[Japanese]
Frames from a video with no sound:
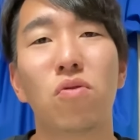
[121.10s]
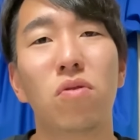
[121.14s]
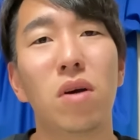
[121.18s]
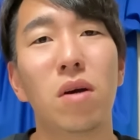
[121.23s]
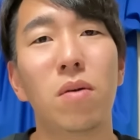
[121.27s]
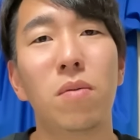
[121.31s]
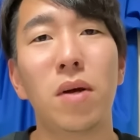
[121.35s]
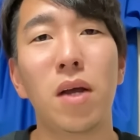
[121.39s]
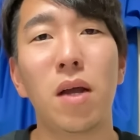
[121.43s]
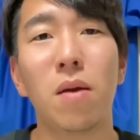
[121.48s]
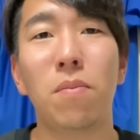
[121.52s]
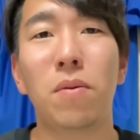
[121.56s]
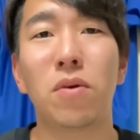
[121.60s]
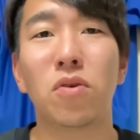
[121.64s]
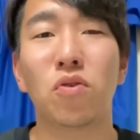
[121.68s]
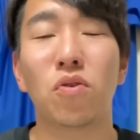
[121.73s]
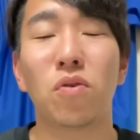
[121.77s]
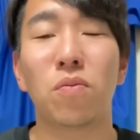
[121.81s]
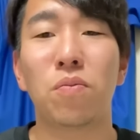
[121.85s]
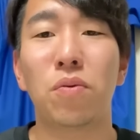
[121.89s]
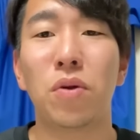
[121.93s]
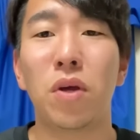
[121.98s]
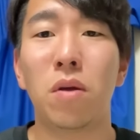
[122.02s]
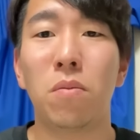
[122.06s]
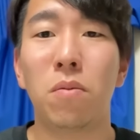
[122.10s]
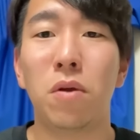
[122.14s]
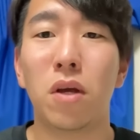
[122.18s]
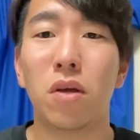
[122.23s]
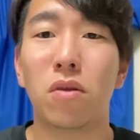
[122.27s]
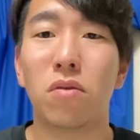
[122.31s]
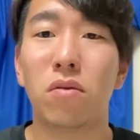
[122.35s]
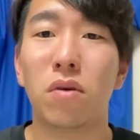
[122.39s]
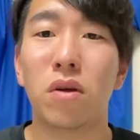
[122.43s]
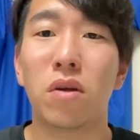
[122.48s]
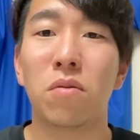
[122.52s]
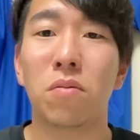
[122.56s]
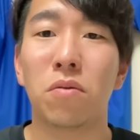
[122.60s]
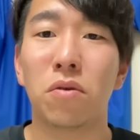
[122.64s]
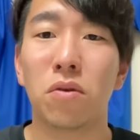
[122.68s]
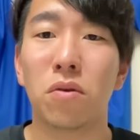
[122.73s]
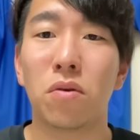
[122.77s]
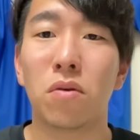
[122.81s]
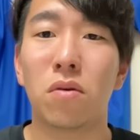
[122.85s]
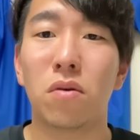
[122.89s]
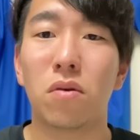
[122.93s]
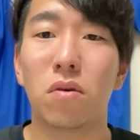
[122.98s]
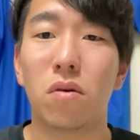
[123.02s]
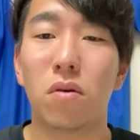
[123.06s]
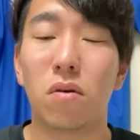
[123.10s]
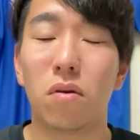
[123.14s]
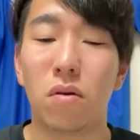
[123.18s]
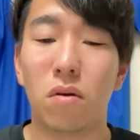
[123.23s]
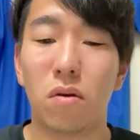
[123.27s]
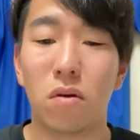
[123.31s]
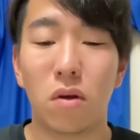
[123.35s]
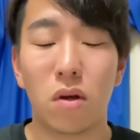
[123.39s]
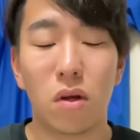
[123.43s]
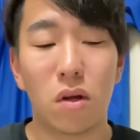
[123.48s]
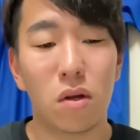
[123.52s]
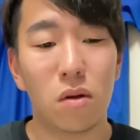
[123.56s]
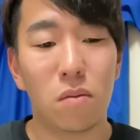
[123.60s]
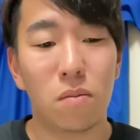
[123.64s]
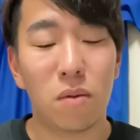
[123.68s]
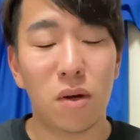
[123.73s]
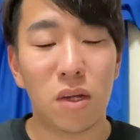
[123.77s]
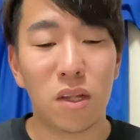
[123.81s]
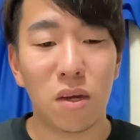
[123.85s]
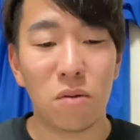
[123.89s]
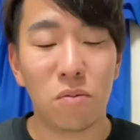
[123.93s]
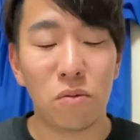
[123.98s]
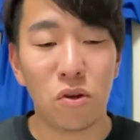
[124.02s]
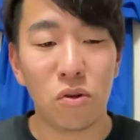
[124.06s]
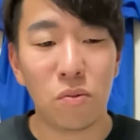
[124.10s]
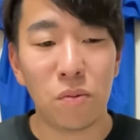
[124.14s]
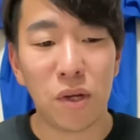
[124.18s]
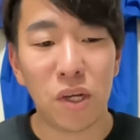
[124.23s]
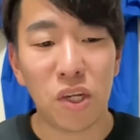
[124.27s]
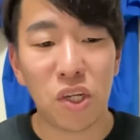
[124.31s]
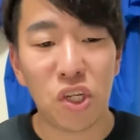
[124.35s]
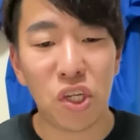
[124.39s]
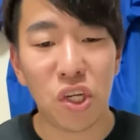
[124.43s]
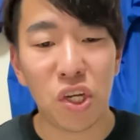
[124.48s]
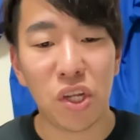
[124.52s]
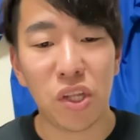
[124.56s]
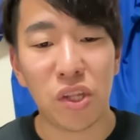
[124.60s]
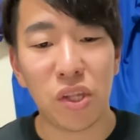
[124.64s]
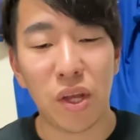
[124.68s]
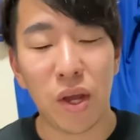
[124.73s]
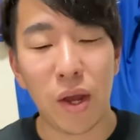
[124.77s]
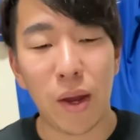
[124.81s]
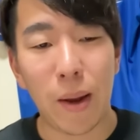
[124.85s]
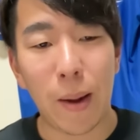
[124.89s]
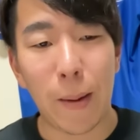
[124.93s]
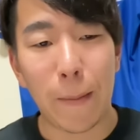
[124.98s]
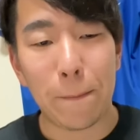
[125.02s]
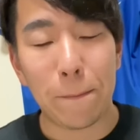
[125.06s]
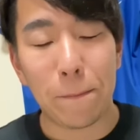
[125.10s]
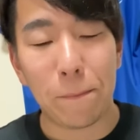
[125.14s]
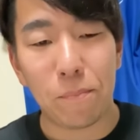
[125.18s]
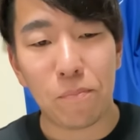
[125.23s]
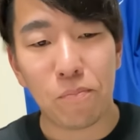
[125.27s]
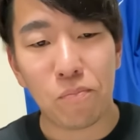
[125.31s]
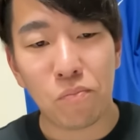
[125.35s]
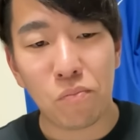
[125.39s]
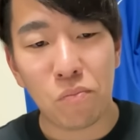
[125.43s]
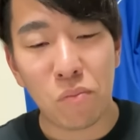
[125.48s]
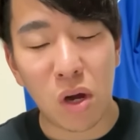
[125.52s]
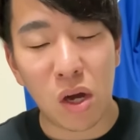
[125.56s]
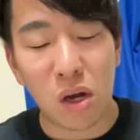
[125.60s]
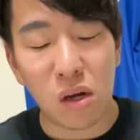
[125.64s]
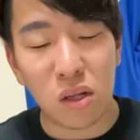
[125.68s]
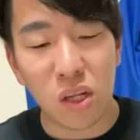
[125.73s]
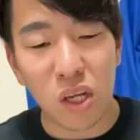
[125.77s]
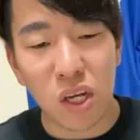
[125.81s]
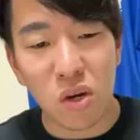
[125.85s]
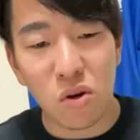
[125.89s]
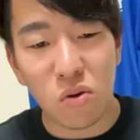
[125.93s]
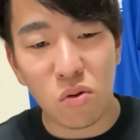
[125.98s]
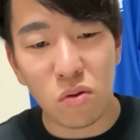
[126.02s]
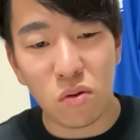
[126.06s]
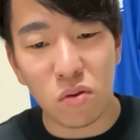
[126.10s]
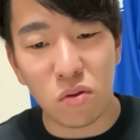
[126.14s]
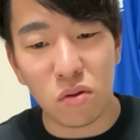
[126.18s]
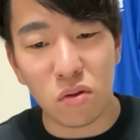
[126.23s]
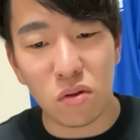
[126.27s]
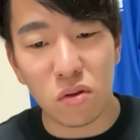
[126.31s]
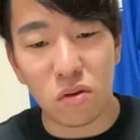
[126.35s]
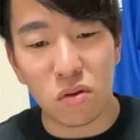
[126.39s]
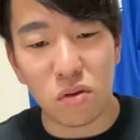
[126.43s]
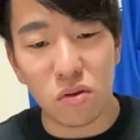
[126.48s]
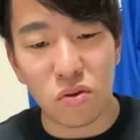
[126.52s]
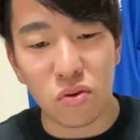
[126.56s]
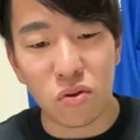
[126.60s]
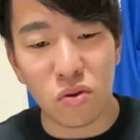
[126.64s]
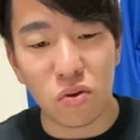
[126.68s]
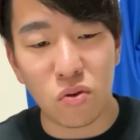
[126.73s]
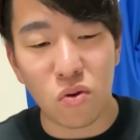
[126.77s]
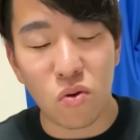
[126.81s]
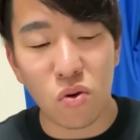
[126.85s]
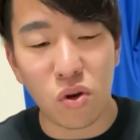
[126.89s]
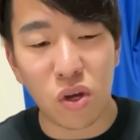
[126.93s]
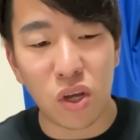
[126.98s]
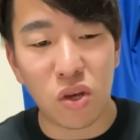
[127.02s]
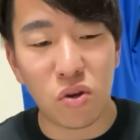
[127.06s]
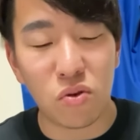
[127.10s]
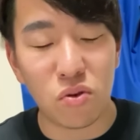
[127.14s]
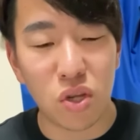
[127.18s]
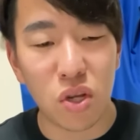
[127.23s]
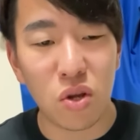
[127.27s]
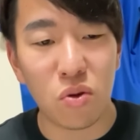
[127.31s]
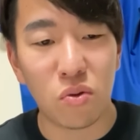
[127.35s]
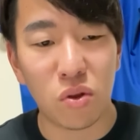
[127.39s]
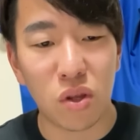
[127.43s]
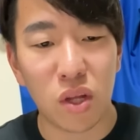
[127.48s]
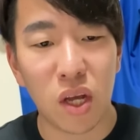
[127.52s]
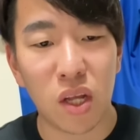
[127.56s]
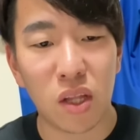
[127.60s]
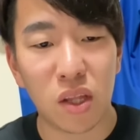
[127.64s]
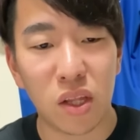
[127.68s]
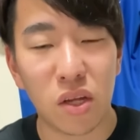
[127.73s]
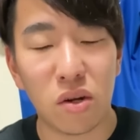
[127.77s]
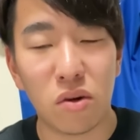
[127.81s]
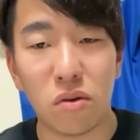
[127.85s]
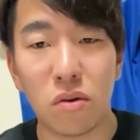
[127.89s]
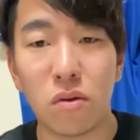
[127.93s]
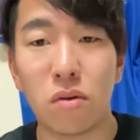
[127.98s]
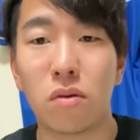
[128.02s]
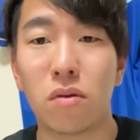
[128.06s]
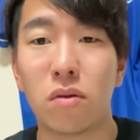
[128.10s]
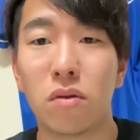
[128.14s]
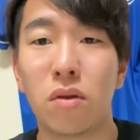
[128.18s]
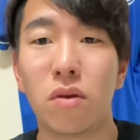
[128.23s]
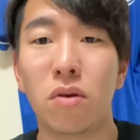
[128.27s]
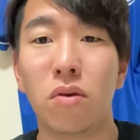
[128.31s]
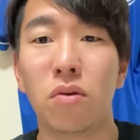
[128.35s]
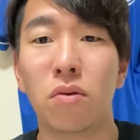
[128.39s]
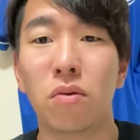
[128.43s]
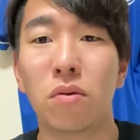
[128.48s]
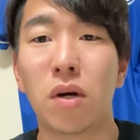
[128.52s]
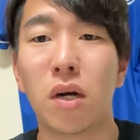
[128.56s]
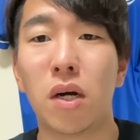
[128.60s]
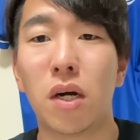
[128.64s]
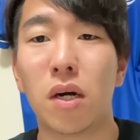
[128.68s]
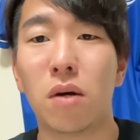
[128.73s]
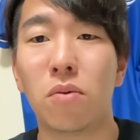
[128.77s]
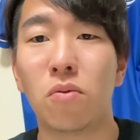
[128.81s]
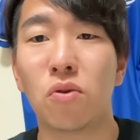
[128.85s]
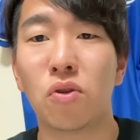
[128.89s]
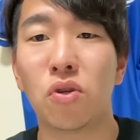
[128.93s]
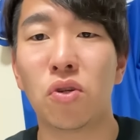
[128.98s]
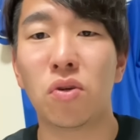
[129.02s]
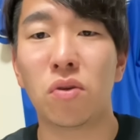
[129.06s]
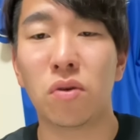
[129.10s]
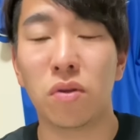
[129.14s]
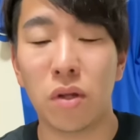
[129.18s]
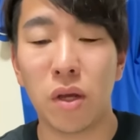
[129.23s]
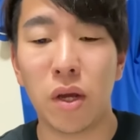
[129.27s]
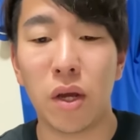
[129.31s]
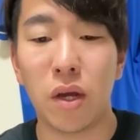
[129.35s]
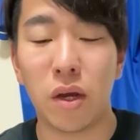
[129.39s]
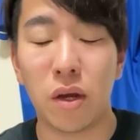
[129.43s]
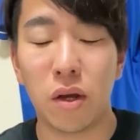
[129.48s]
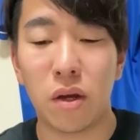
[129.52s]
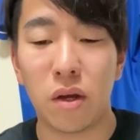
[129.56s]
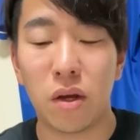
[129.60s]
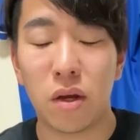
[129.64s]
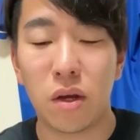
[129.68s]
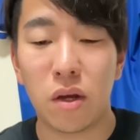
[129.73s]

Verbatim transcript: はまあやっぱそのプレミア12と、まあ、WBC って、まあ日本のその国旗を背負ってやってるっていうのは、もちろんね、